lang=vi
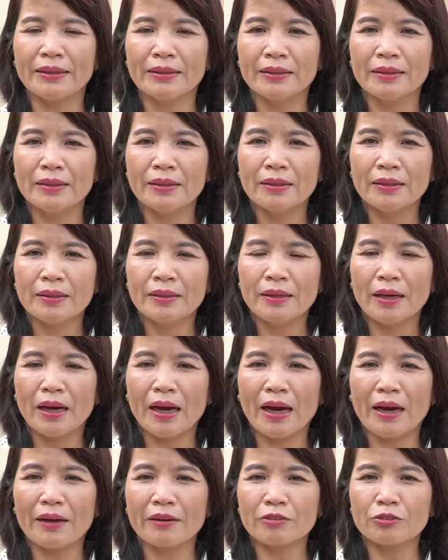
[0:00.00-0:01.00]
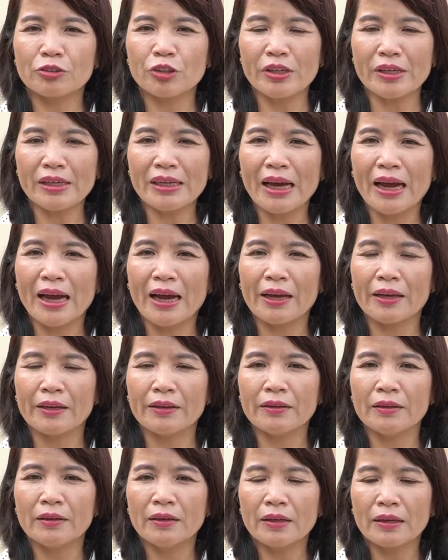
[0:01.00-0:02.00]
hai à, triển
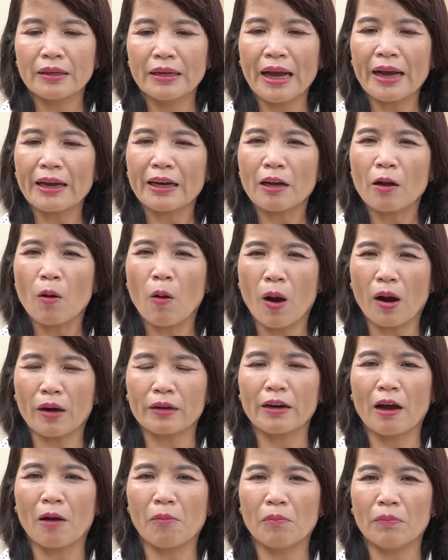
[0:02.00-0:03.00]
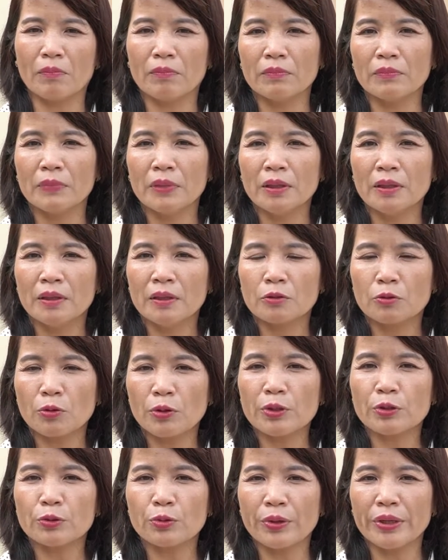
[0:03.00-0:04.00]
khai các cái hoạt động
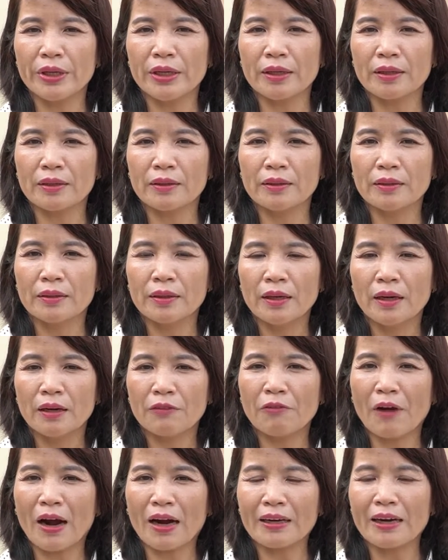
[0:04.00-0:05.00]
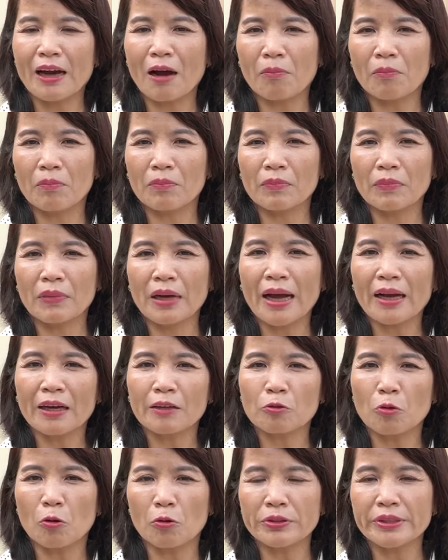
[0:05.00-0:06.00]
tuyên truyền, vận động
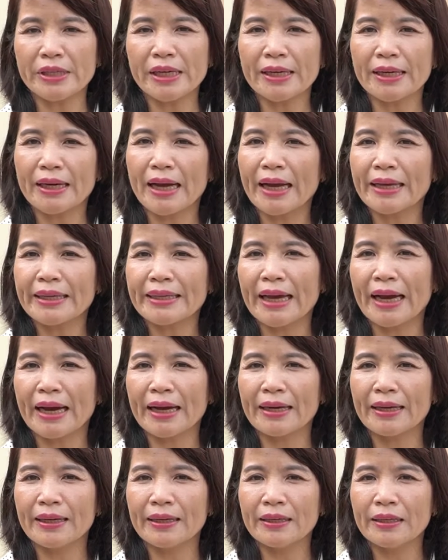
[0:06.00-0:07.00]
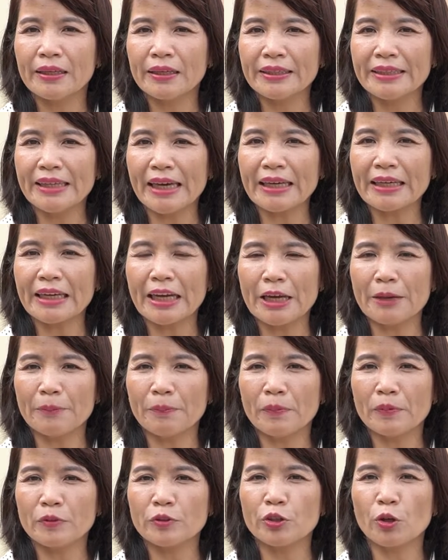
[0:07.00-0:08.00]
các cái tổ chức cá nhân, doanh
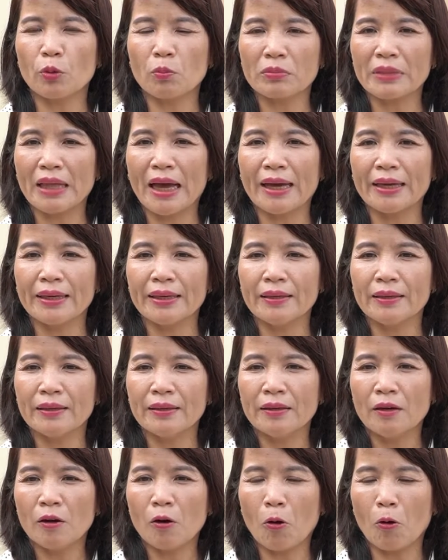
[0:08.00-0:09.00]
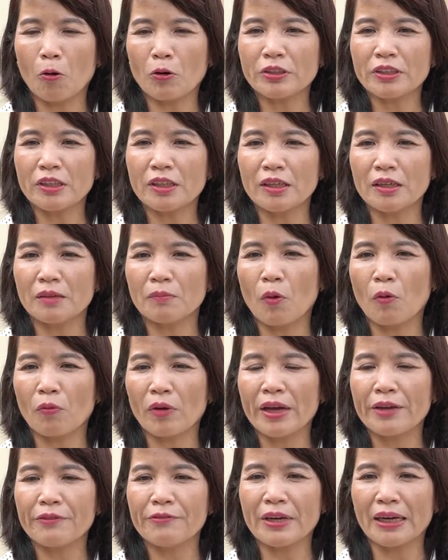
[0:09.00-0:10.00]
nghiệp chung tay hỗ trợ
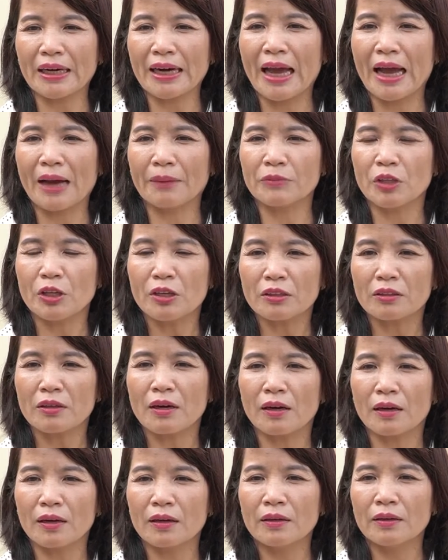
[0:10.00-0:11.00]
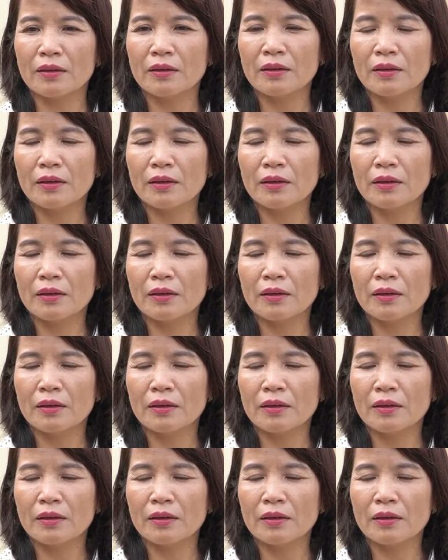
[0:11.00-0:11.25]
một cái việc làm thiết thực